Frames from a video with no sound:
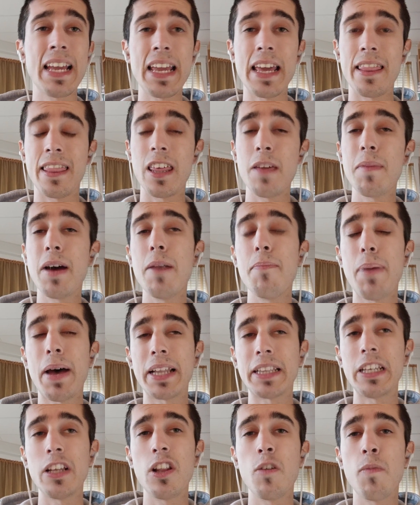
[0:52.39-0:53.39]
y encima el
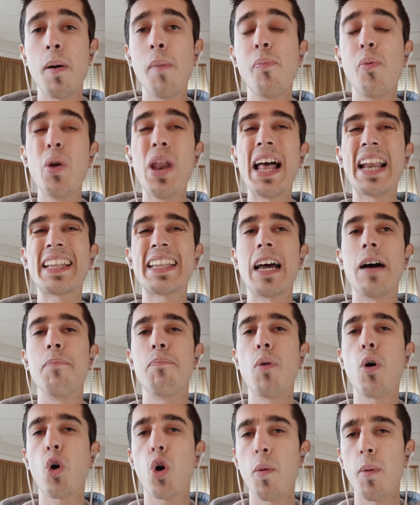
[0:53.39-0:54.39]
Partido Popular
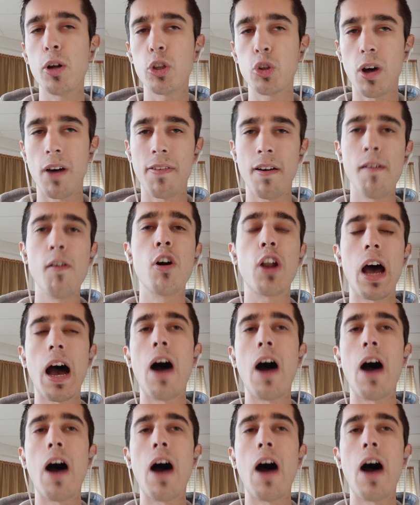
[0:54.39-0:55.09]
tampoco votó a favor.